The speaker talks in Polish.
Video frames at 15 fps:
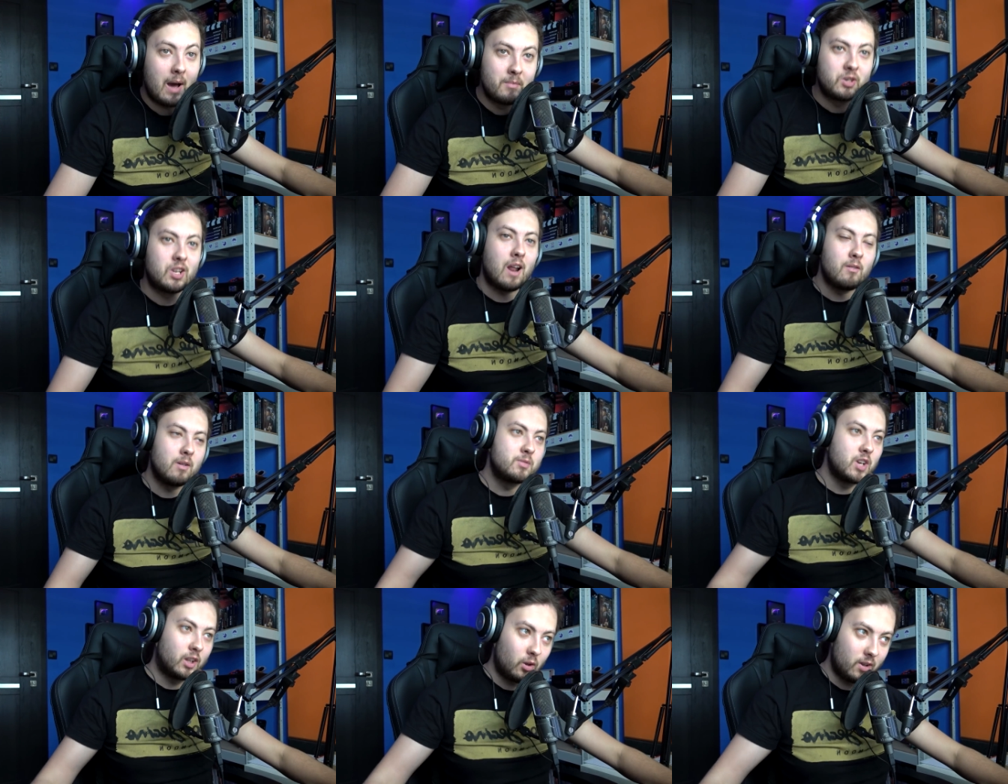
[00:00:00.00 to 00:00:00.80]
Ja
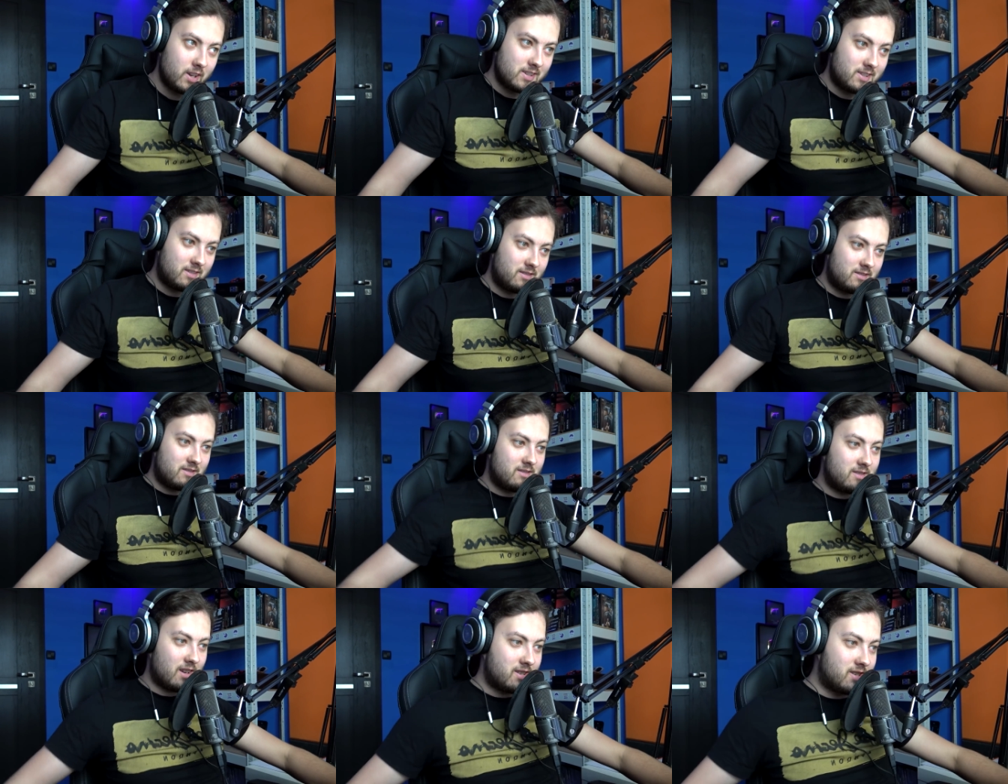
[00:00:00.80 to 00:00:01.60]
myślałem, że to
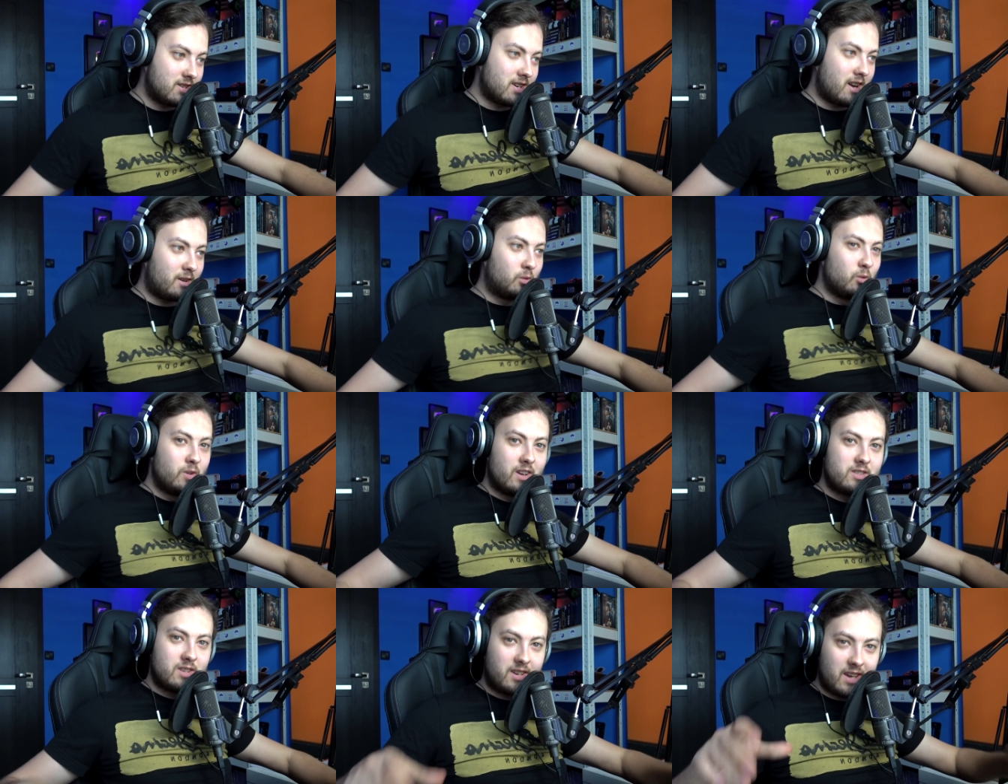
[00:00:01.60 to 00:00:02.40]
jest, tak się
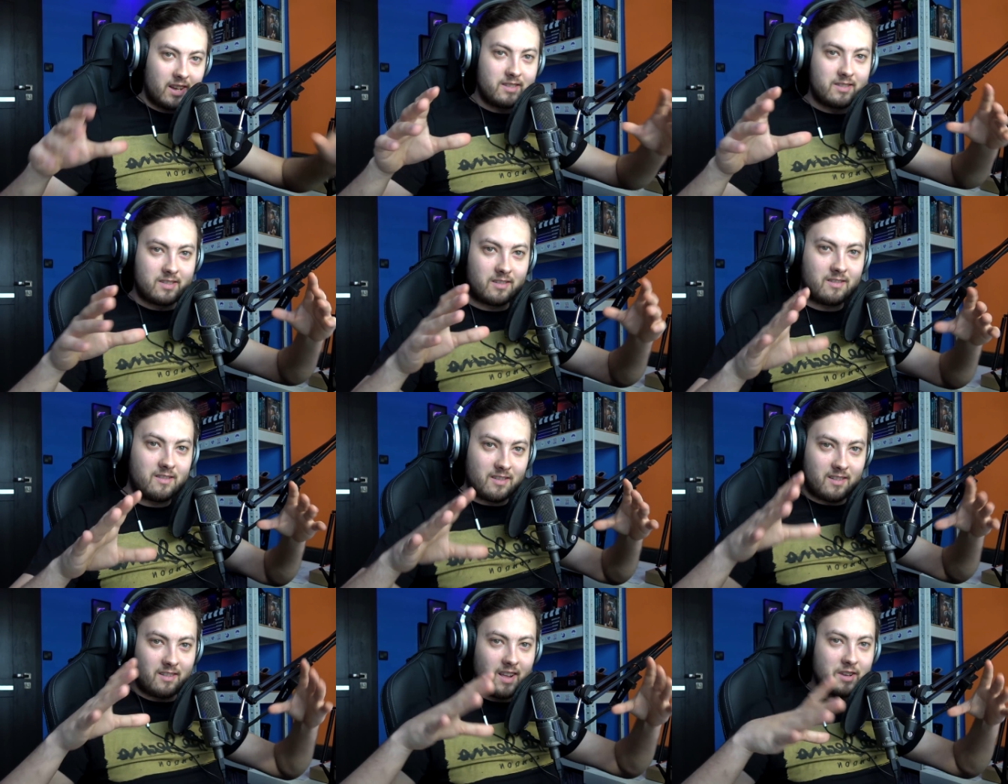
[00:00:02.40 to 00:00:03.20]
żartuje, że kiedyś
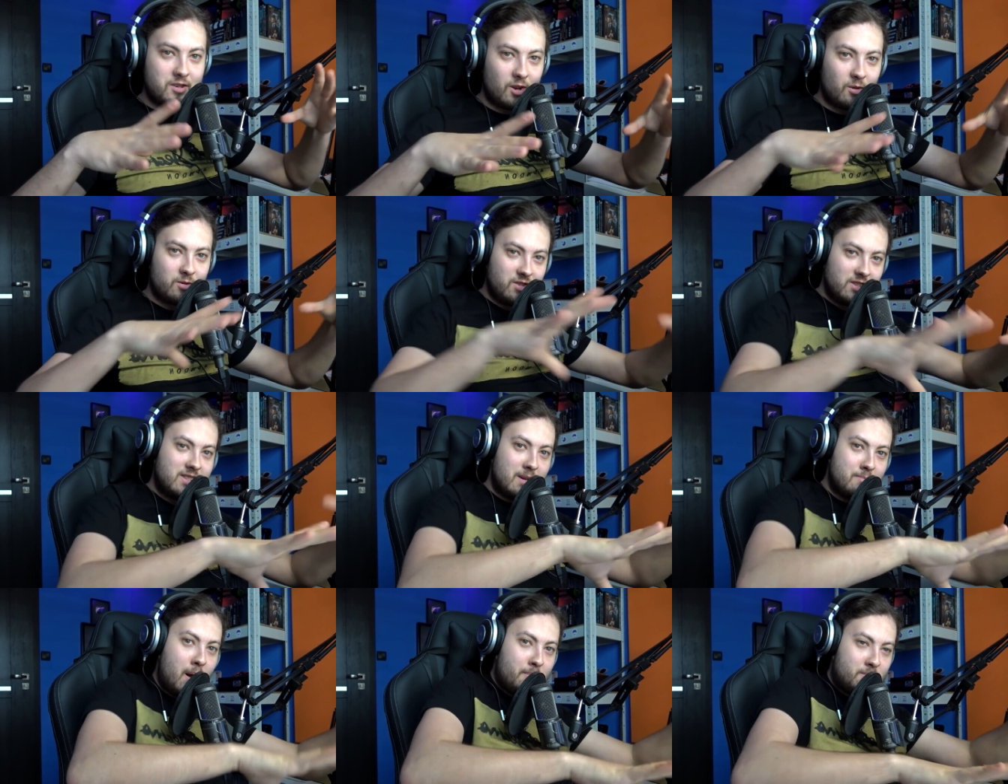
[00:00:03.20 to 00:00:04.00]
nasi
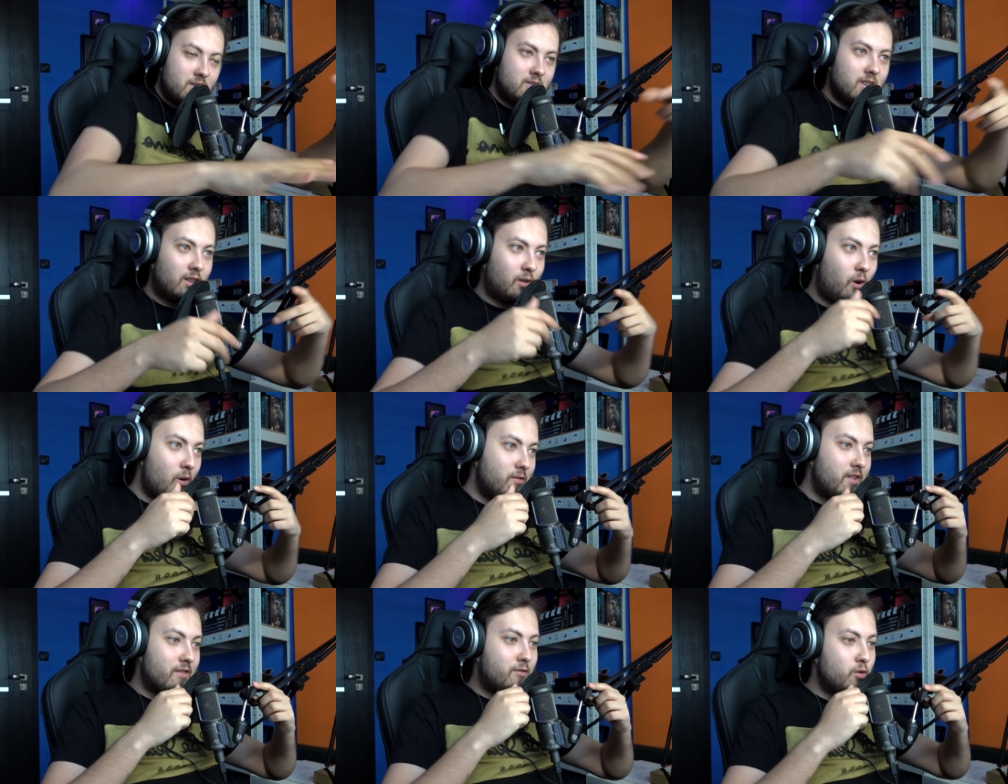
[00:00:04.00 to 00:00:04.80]
rodzice, babcie,
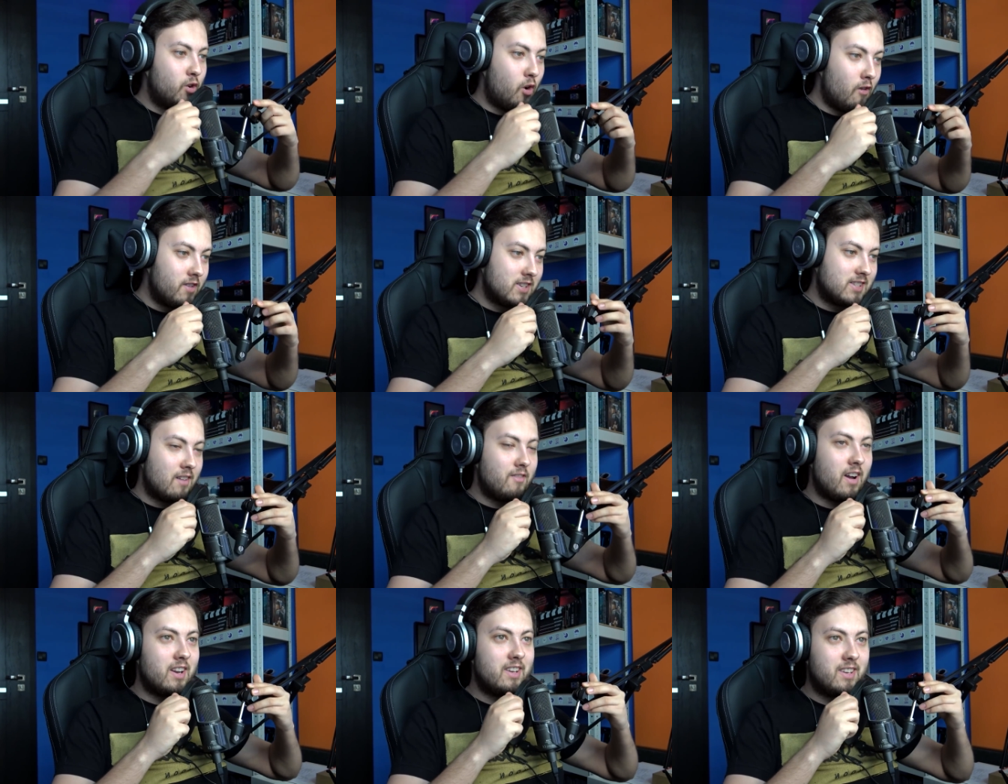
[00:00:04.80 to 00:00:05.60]
dziadkowie, wujkowie
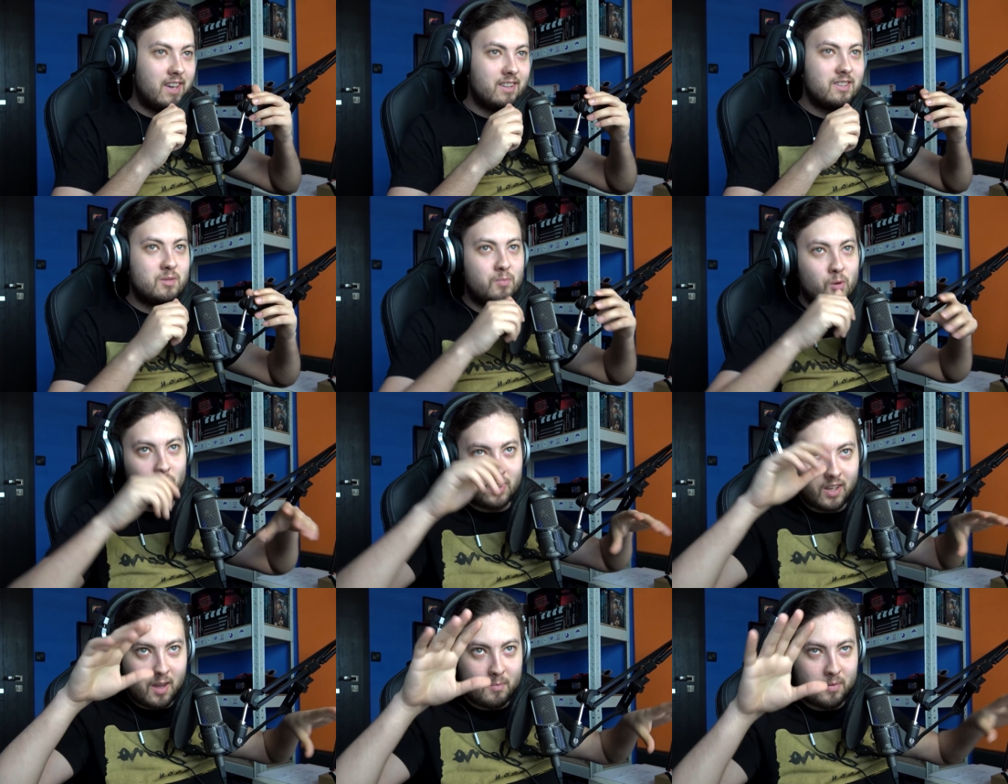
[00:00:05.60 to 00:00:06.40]
zdawali, kiedyś
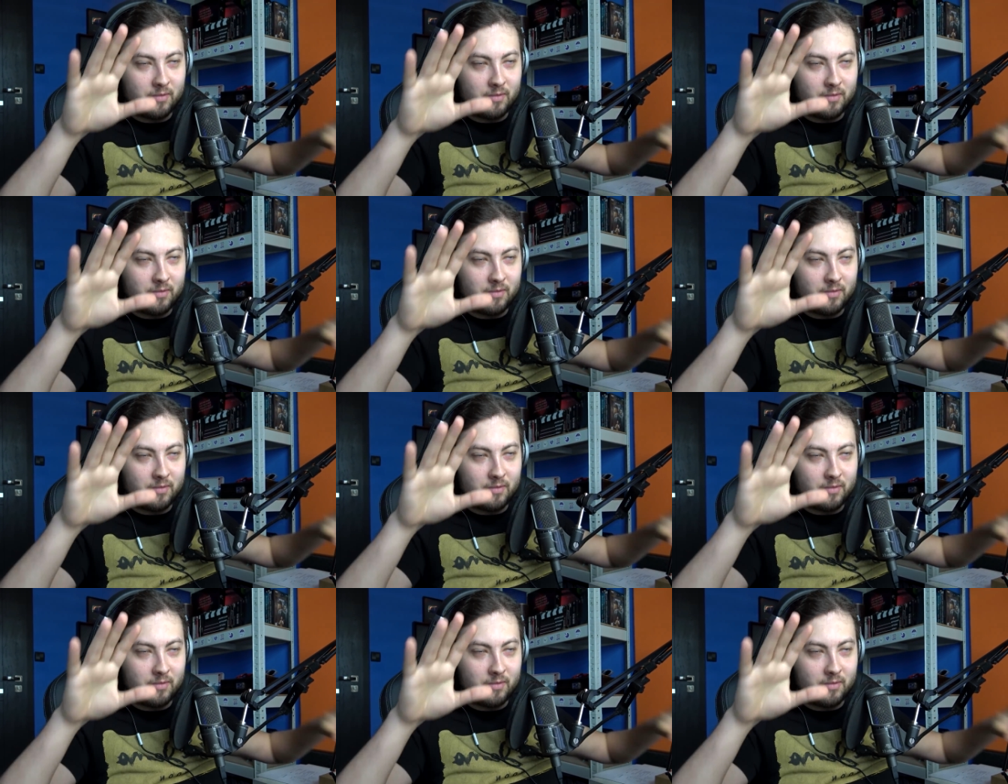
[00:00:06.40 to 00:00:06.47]
było takie